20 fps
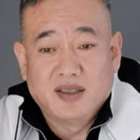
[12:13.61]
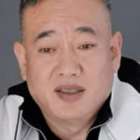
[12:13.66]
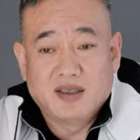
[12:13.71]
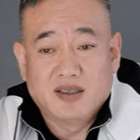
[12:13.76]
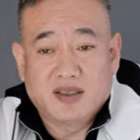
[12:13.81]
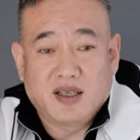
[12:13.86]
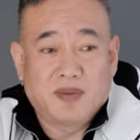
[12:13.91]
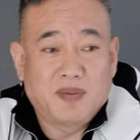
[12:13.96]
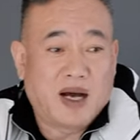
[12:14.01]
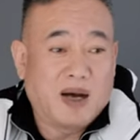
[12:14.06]

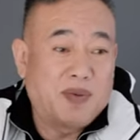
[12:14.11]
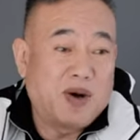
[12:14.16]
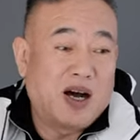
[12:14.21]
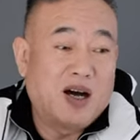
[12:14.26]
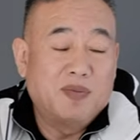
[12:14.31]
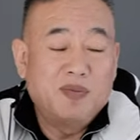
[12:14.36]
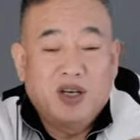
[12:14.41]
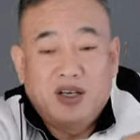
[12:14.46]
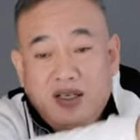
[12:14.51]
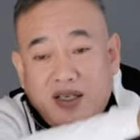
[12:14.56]
呃，他把
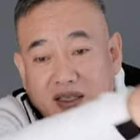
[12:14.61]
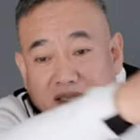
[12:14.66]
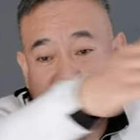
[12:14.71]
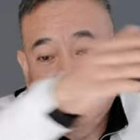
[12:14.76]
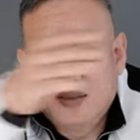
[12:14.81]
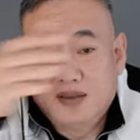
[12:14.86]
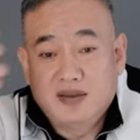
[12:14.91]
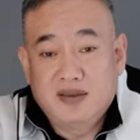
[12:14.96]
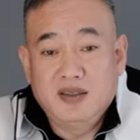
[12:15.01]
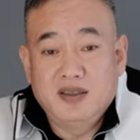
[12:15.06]
旁边那
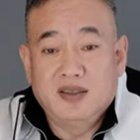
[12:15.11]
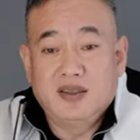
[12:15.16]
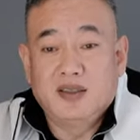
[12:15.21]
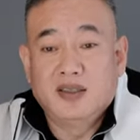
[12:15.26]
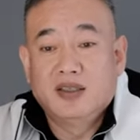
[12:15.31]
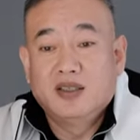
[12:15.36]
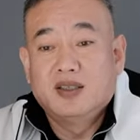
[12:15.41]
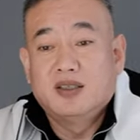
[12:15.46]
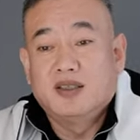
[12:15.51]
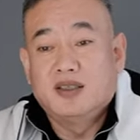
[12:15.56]
个地，
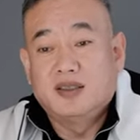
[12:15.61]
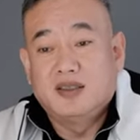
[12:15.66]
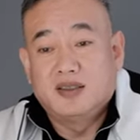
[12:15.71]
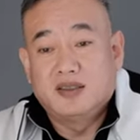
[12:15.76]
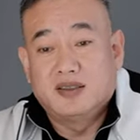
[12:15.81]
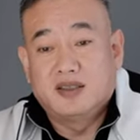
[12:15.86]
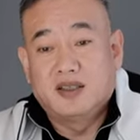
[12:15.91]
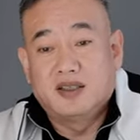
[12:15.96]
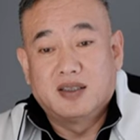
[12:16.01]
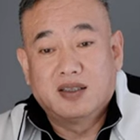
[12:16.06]

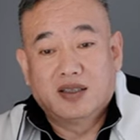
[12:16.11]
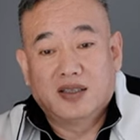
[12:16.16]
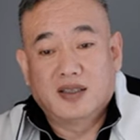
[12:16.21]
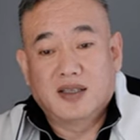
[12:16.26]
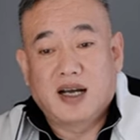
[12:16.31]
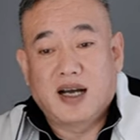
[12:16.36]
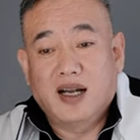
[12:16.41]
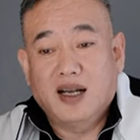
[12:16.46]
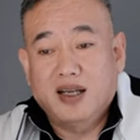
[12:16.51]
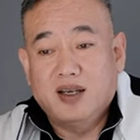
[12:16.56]
呃，整个
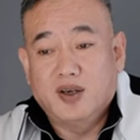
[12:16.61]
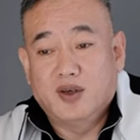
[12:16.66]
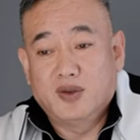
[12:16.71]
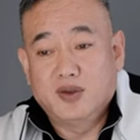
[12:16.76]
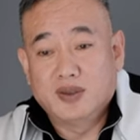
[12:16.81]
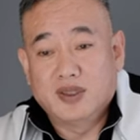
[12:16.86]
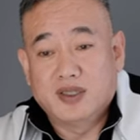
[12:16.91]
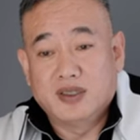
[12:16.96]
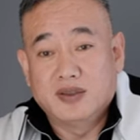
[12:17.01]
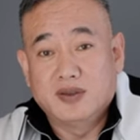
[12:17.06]
拿来以
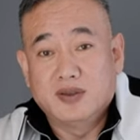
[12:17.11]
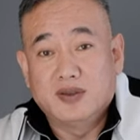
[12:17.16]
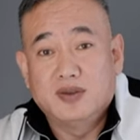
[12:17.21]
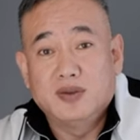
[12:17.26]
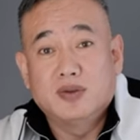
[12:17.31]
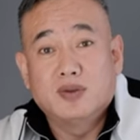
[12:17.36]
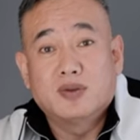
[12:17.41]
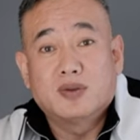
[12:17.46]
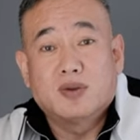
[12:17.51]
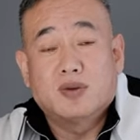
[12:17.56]
后呢，
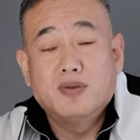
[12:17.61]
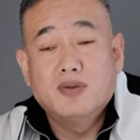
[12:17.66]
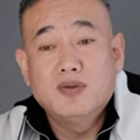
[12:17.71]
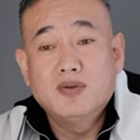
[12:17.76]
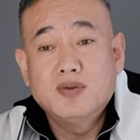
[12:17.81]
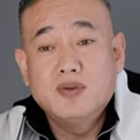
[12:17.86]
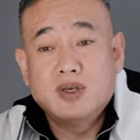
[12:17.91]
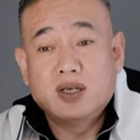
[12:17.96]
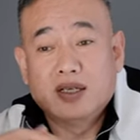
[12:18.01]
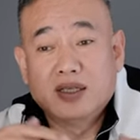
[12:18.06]
就
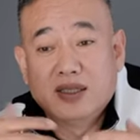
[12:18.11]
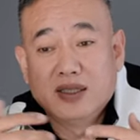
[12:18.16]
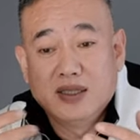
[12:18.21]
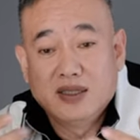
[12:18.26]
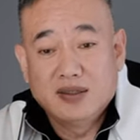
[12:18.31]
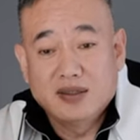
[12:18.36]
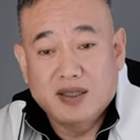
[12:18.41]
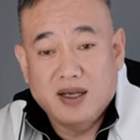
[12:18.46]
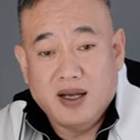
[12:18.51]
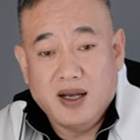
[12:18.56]
通过
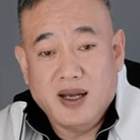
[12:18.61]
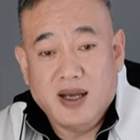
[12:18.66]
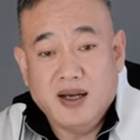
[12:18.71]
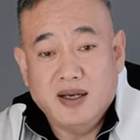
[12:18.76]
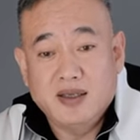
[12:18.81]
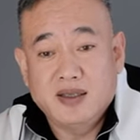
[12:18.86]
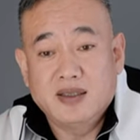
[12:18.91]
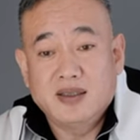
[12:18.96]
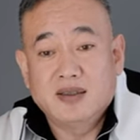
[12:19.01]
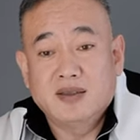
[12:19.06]
他
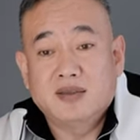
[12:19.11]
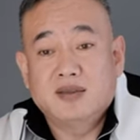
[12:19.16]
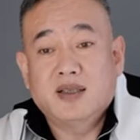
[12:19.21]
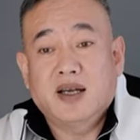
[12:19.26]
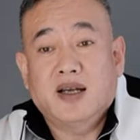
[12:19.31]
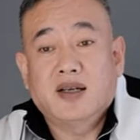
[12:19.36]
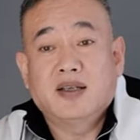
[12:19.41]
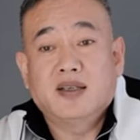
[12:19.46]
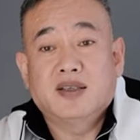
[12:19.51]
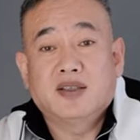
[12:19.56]
爱人
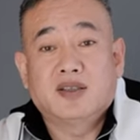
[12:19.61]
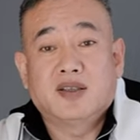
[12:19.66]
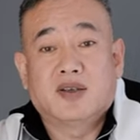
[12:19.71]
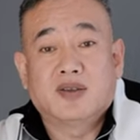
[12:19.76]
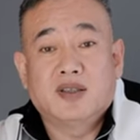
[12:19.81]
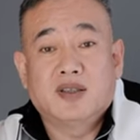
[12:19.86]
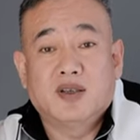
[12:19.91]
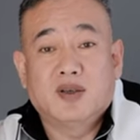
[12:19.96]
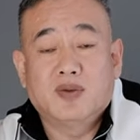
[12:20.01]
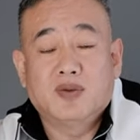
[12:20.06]
在这个
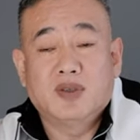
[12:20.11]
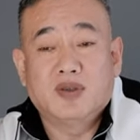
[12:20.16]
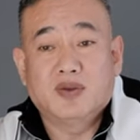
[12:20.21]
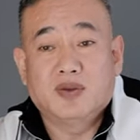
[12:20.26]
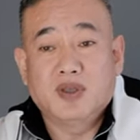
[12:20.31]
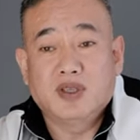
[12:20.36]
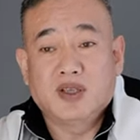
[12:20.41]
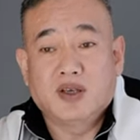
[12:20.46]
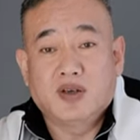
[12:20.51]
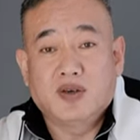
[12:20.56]
小镇上混
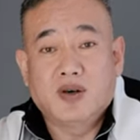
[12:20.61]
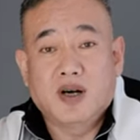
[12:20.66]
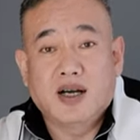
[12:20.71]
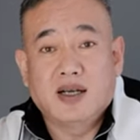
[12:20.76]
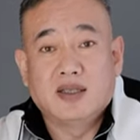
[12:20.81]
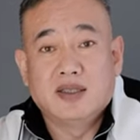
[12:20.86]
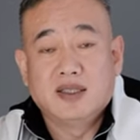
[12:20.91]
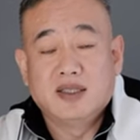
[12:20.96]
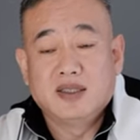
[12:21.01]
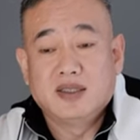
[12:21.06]
熟了以后
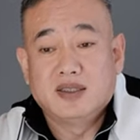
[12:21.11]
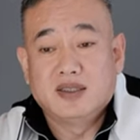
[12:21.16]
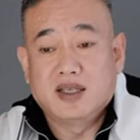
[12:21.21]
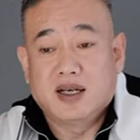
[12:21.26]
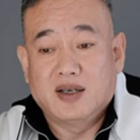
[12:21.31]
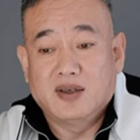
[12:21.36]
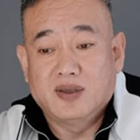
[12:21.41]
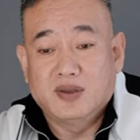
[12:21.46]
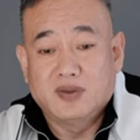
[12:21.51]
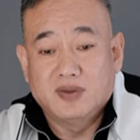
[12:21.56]
啊，
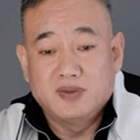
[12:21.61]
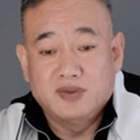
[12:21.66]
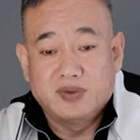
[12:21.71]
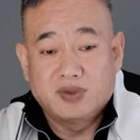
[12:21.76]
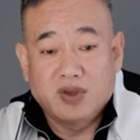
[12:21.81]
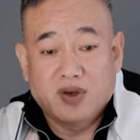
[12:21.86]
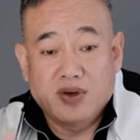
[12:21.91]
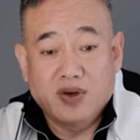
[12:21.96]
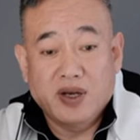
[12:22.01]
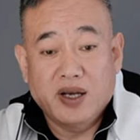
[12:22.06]
然后
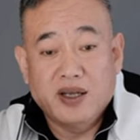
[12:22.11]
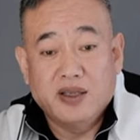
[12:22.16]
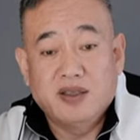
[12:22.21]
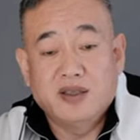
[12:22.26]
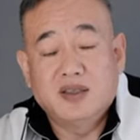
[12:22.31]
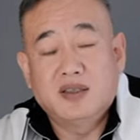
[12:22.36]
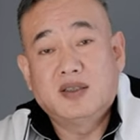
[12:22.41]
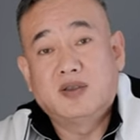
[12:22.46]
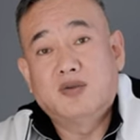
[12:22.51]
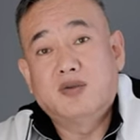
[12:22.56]
召开
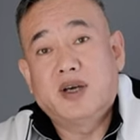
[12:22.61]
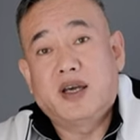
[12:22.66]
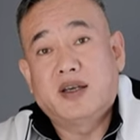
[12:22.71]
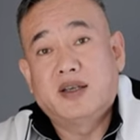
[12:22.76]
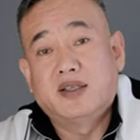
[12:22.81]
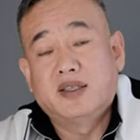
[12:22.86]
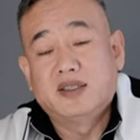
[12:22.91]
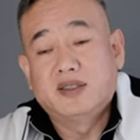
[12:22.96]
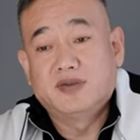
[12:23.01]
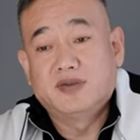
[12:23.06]
听证会，
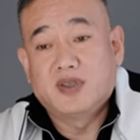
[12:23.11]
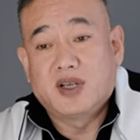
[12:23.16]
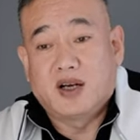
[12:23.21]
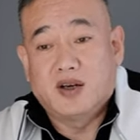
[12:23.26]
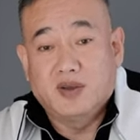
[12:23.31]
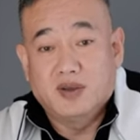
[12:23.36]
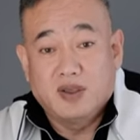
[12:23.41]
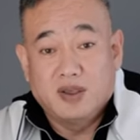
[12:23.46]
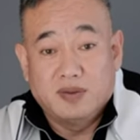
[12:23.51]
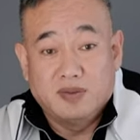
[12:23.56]

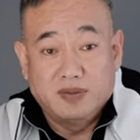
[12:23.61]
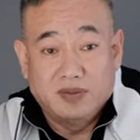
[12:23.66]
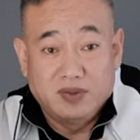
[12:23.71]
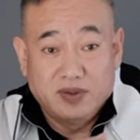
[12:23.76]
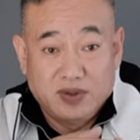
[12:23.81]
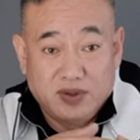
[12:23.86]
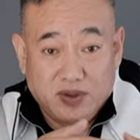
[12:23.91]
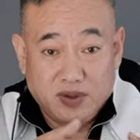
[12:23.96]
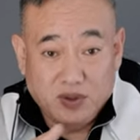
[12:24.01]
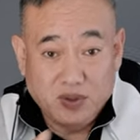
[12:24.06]
然后呢，
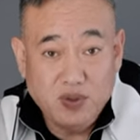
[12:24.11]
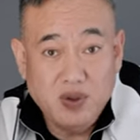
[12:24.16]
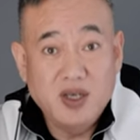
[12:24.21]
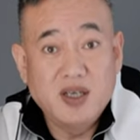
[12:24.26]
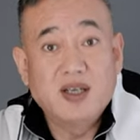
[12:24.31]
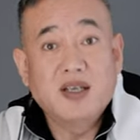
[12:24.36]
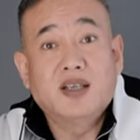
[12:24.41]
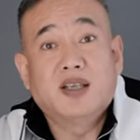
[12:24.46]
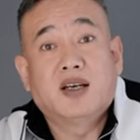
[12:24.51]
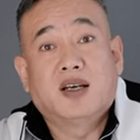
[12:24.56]

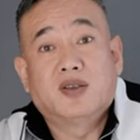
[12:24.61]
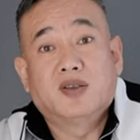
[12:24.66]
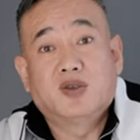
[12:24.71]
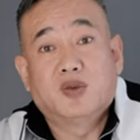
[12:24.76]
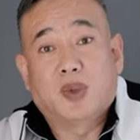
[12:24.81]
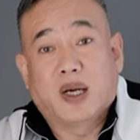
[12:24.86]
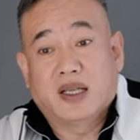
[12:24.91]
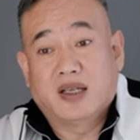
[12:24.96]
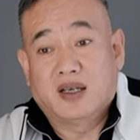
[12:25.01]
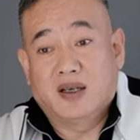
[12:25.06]
顺利的
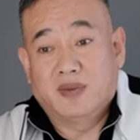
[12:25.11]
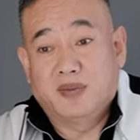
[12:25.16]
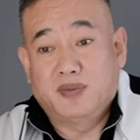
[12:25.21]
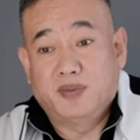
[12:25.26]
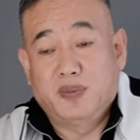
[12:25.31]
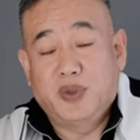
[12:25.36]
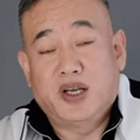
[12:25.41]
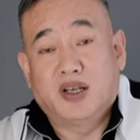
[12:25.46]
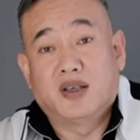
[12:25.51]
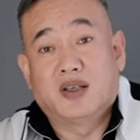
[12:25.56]
就把它
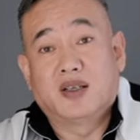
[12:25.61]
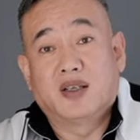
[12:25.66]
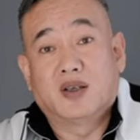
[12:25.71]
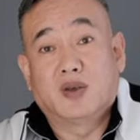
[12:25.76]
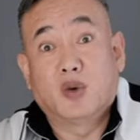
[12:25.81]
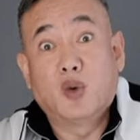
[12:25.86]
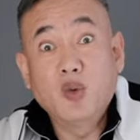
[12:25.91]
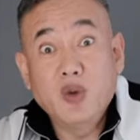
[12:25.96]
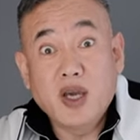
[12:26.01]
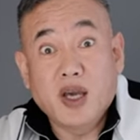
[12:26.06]
变成了
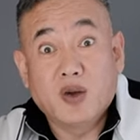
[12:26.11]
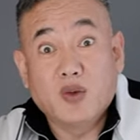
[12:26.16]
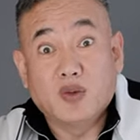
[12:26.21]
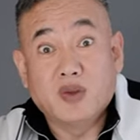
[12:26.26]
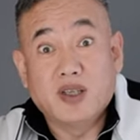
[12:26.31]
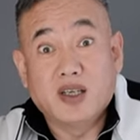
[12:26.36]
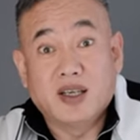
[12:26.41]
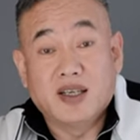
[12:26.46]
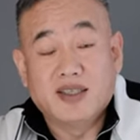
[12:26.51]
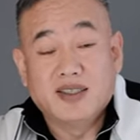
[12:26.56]
工业
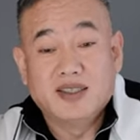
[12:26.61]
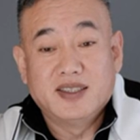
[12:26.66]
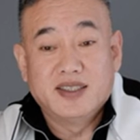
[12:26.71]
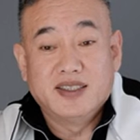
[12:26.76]
用地。